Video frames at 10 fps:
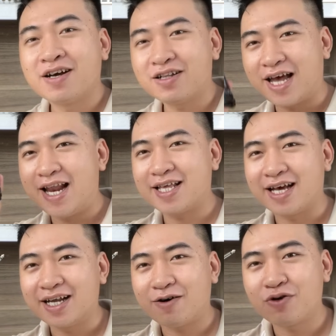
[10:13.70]
Có thể là
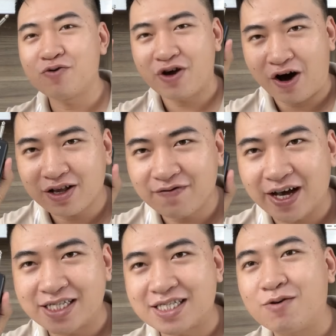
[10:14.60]
những cái đầu thu nhỏ như
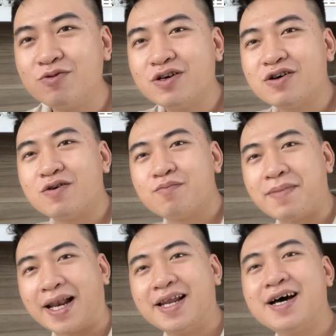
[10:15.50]
vậy sóng nó
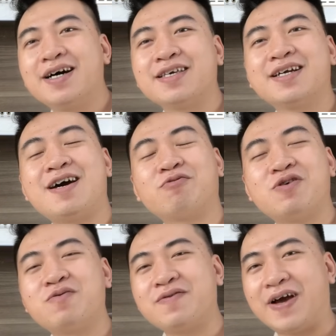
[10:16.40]
còn mạnh hơn những đầu
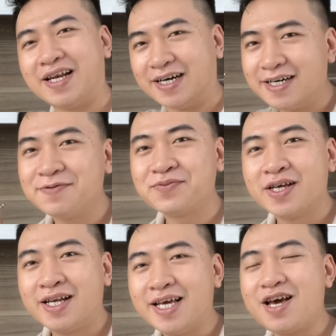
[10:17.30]
thu như vậy nữa.
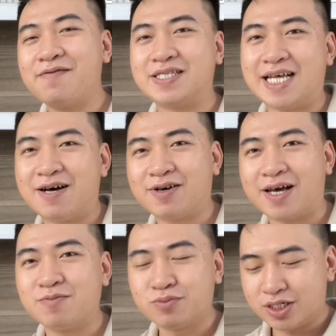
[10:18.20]
Lý do vì sao
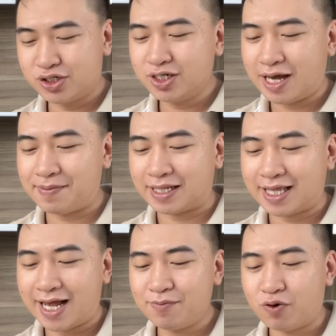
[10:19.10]
ngày hôm bữa trước em đã
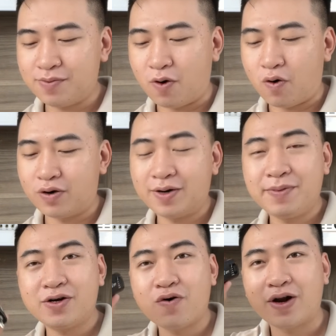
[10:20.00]
test một cái bộ
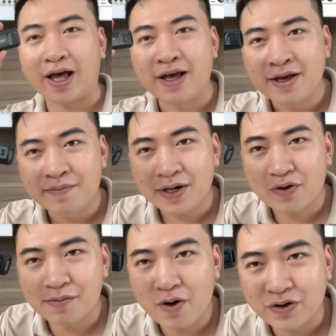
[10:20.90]
micro là
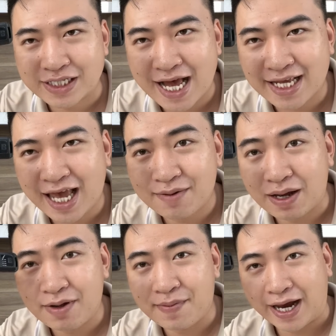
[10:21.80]
micro Bosa Z
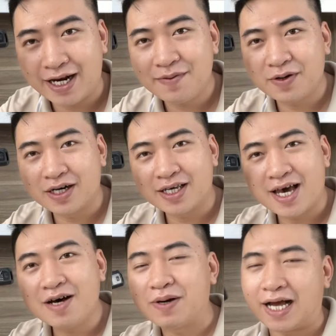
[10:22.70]
bảy bảy bảy đó mọi người
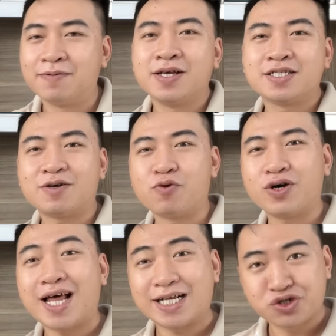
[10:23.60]
nhớ không ạ? À? Trong một
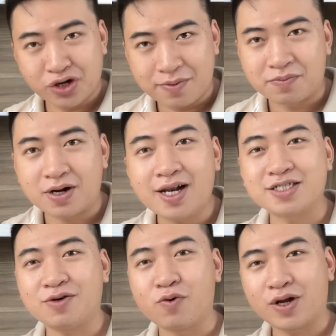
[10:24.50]
cái live stream, đó là
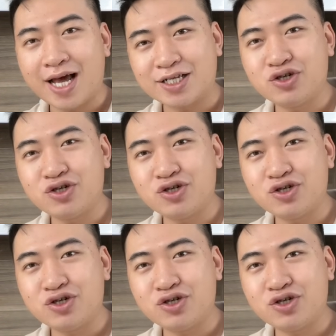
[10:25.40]
trong một cái live